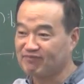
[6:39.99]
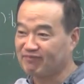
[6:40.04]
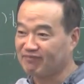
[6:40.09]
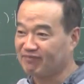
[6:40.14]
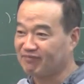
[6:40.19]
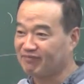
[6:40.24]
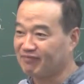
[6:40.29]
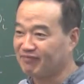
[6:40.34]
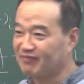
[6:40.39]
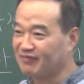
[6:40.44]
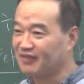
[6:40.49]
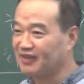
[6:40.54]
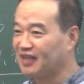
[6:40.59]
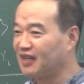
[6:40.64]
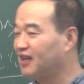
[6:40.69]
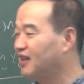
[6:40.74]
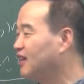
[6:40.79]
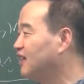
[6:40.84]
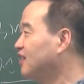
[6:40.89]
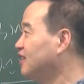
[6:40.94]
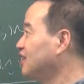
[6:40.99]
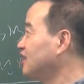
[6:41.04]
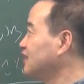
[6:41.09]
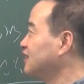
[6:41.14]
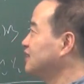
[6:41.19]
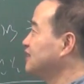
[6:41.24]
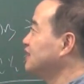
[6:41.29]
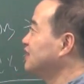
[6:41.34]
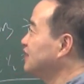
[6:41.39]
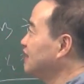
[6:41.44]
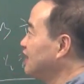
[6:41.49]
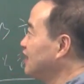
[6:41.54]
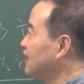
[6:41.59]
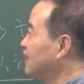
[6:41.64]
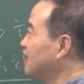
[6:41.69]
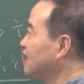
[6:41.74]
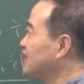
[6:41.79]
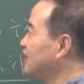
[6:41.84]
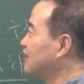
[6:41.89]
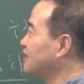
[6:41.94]
음,
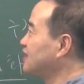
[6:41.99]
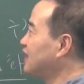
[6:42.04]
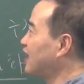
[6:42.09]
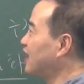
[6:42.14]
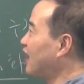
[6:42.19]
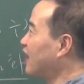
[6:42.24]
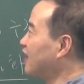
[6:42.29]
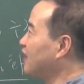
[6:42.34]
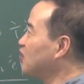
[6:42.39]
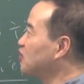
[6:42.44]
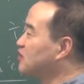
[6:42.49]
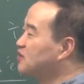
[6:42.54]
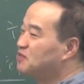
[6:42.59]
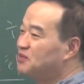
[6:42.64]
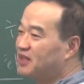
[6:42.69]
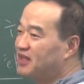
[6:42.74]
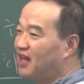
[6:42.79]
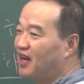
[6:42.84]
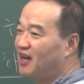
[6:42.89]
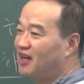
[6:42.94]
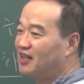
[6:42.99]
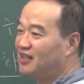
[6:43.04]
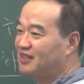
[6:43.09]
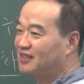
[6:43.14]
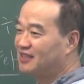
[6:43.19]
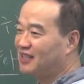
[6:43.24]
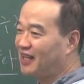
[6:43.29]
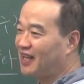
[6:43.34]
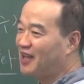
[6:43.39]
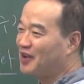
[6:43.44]
그냥 잘 안 외워집니다. 그냥